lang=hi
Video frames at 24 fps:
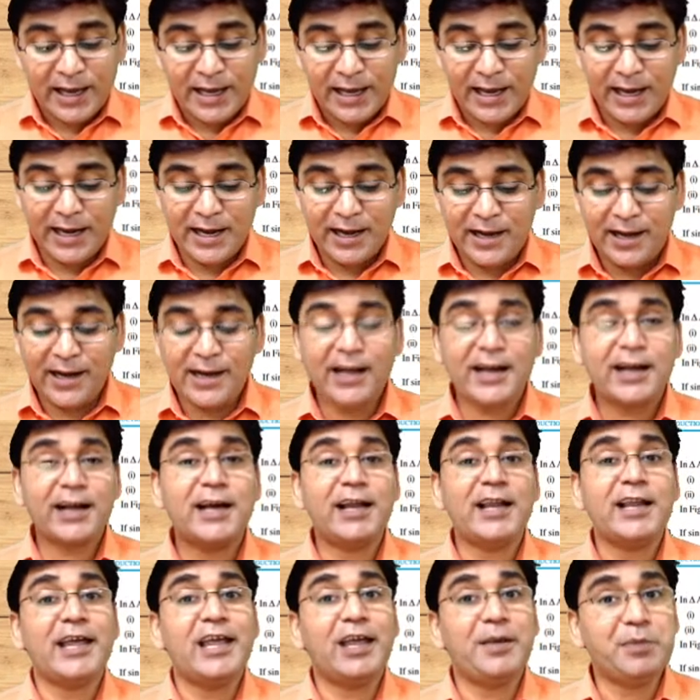इन
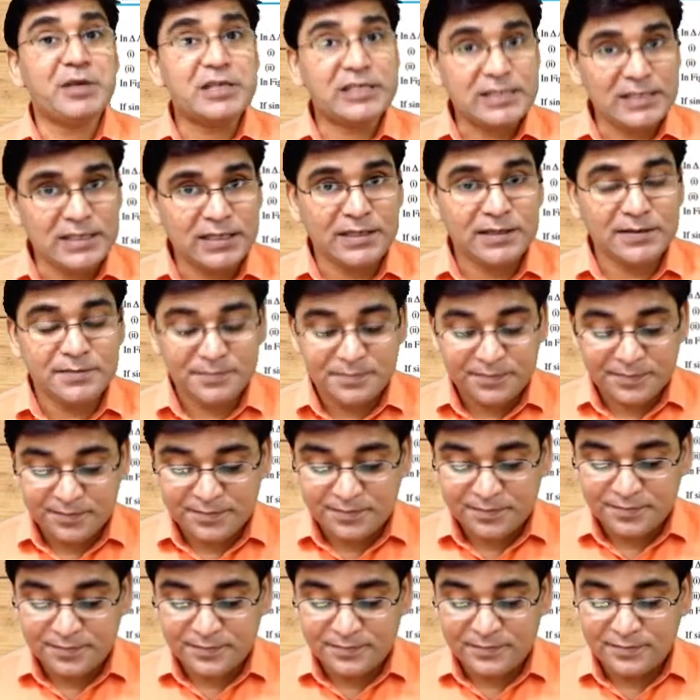ट्रायंगल एबीसी
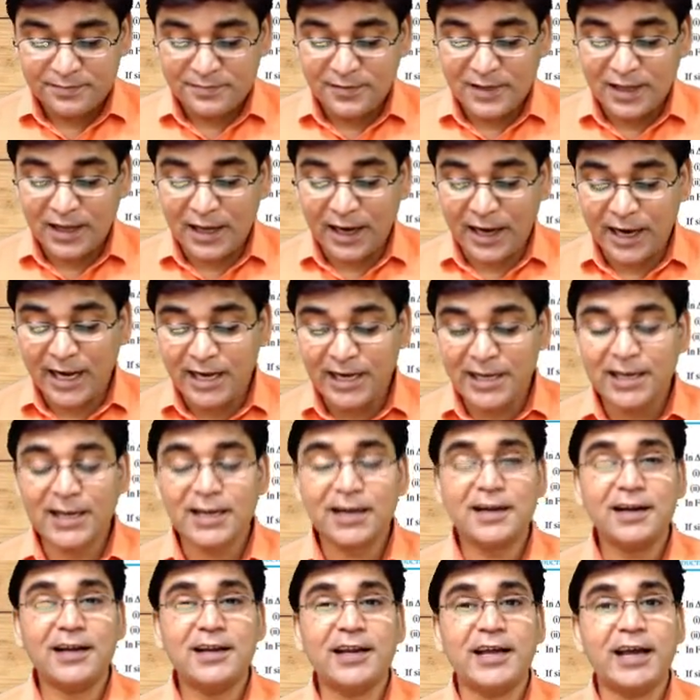राइट
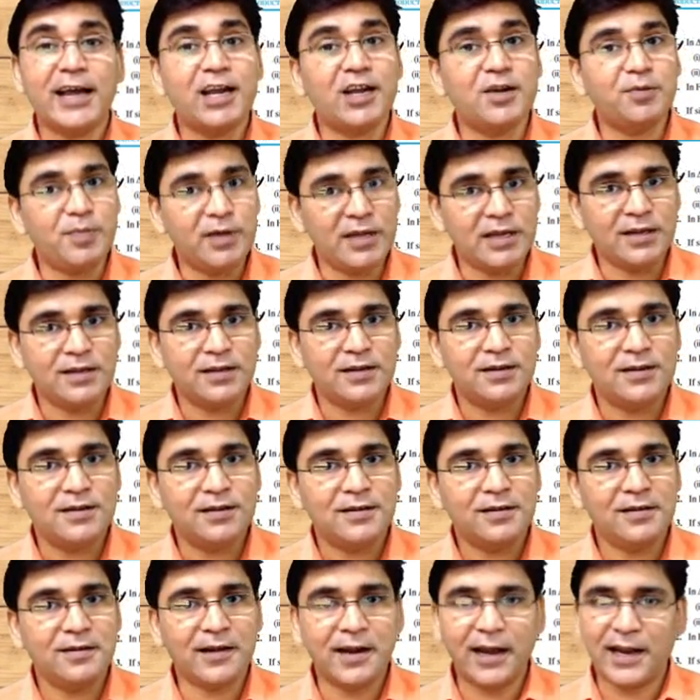एंगल एट बी
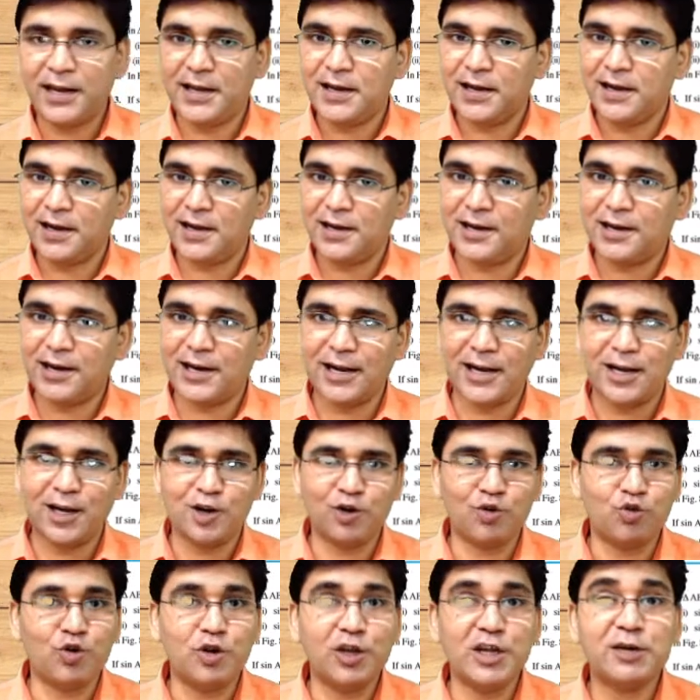राइट एंगल ट्रायंगल
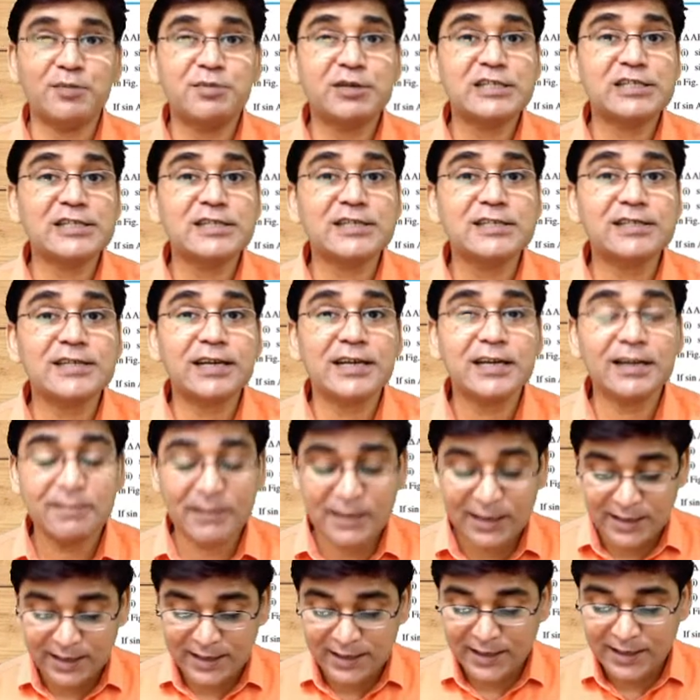को ही हम डिस्कस करने
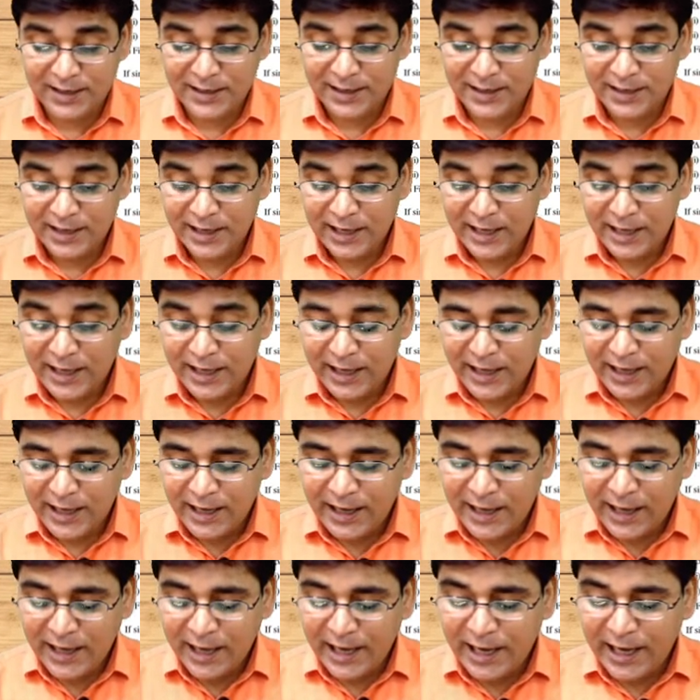वाले
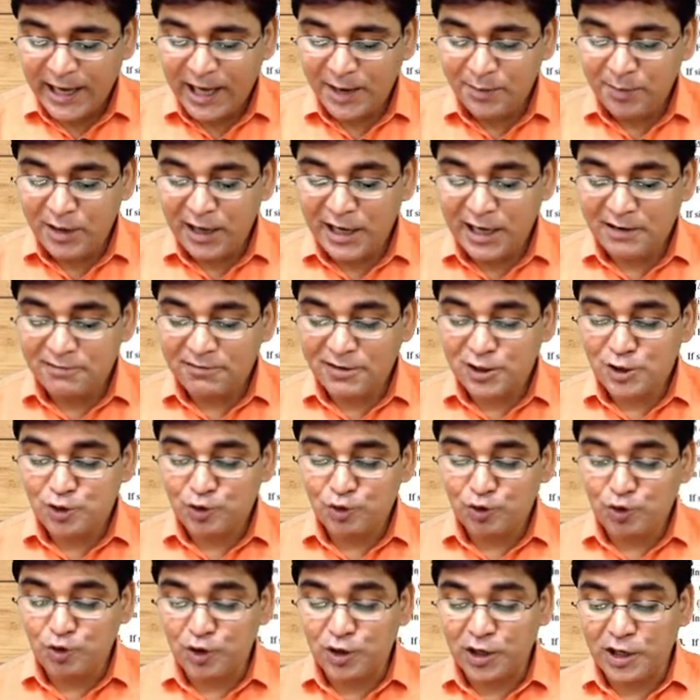हैं ए बी इक्व
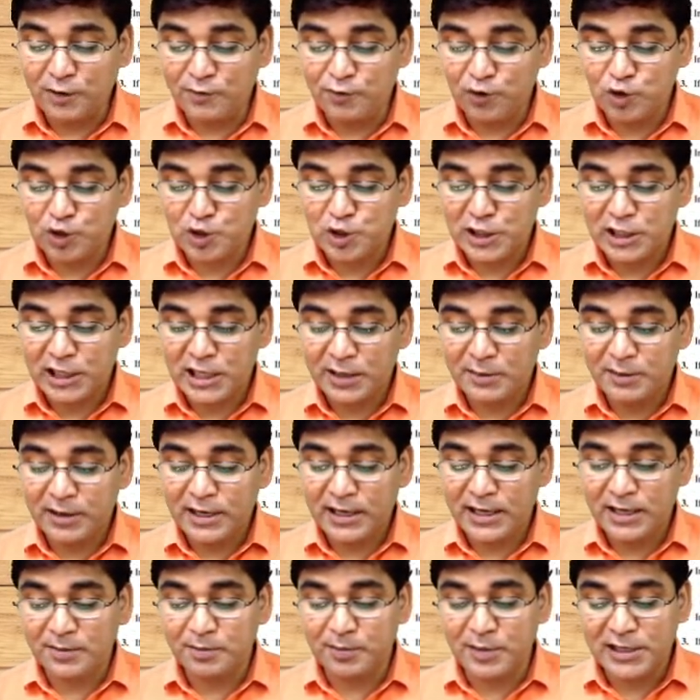टू ट्वेंटी फोर
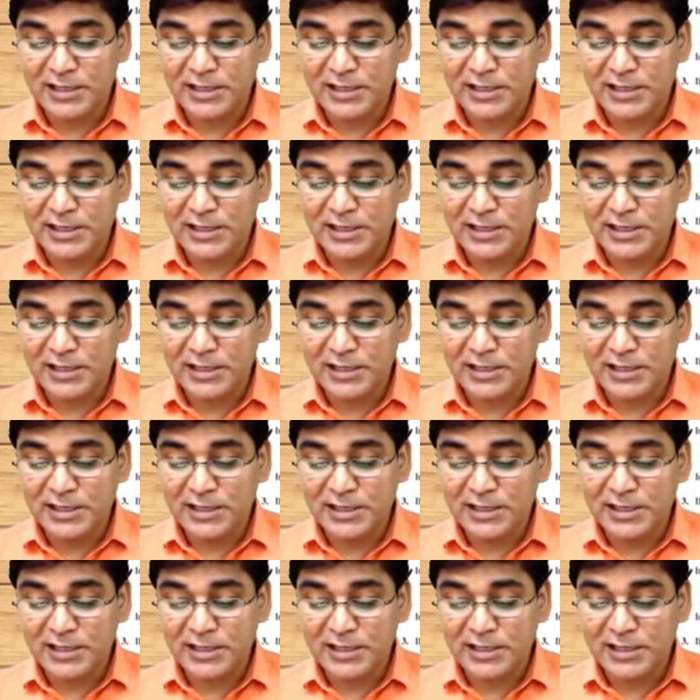सेंटीमीटर बी